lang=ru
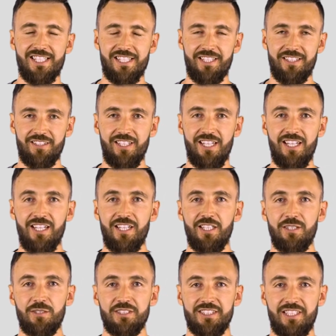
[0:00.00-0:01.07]
стекла,
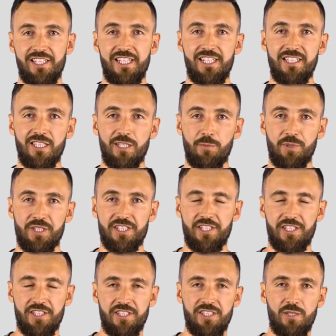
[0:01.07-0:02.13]
склеенные
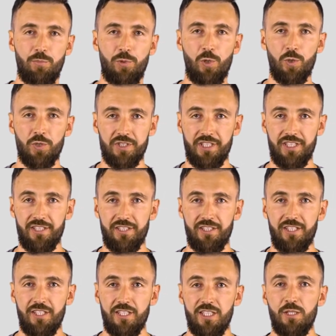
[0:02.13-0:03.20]
посередине пленкой
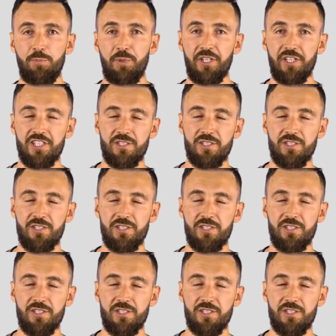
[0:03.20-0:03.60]
и при